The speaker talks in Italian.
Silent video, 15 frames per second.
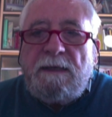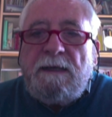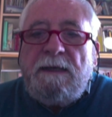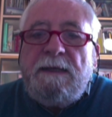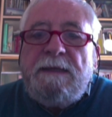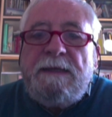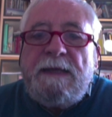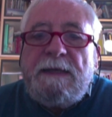
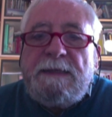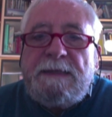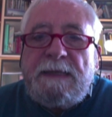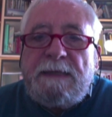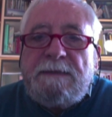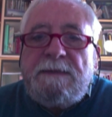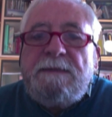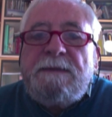
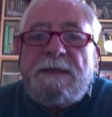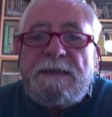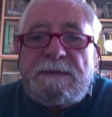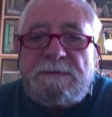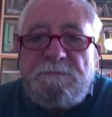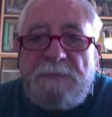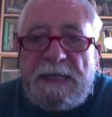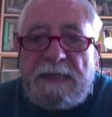l'idealità di
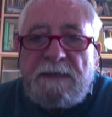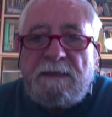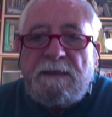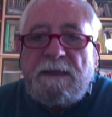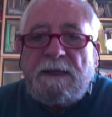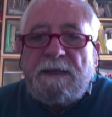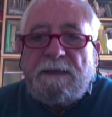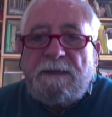
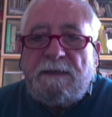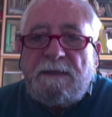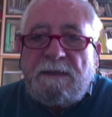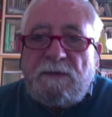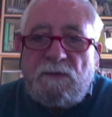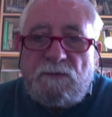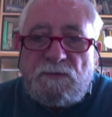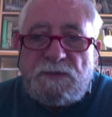trasmettere delle
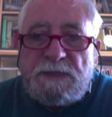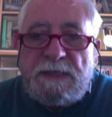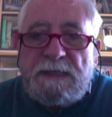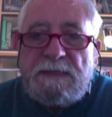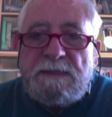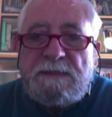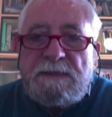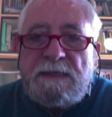
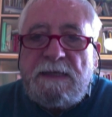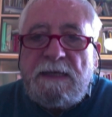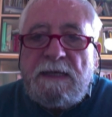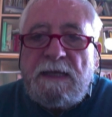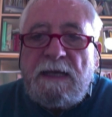conoscenze